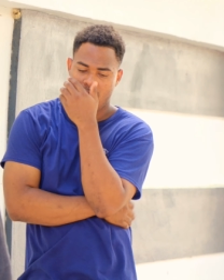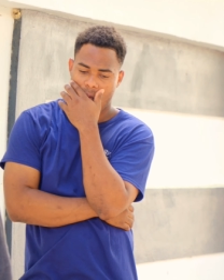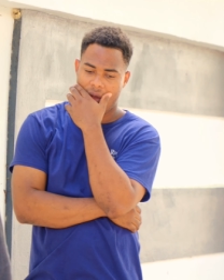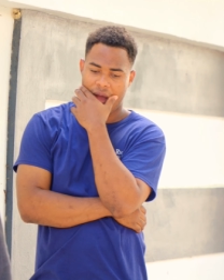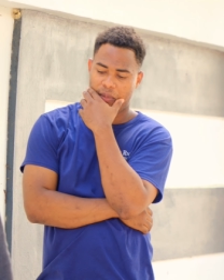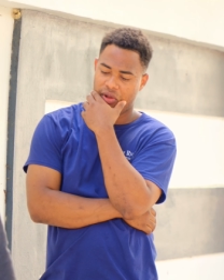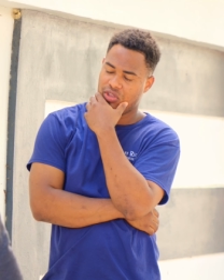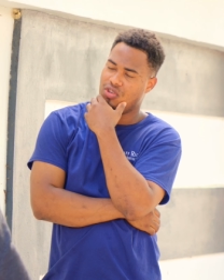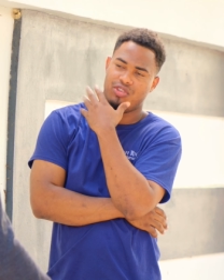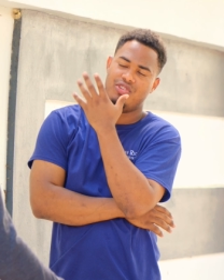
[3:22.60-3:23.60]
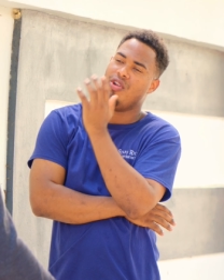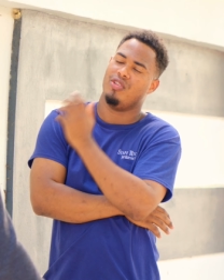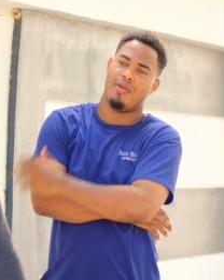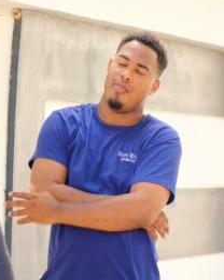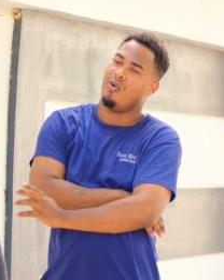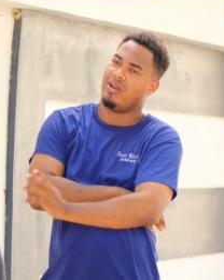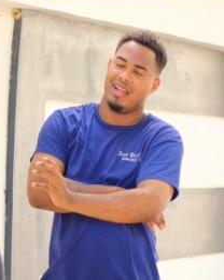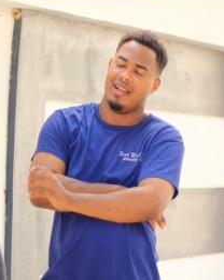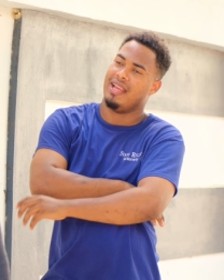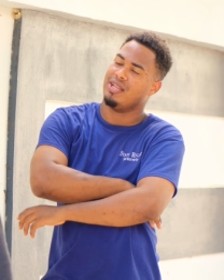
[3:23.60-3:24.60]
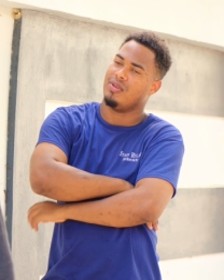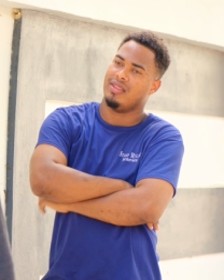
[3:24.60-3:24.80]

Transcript: Wow, pero yo, no te puedo creer eso.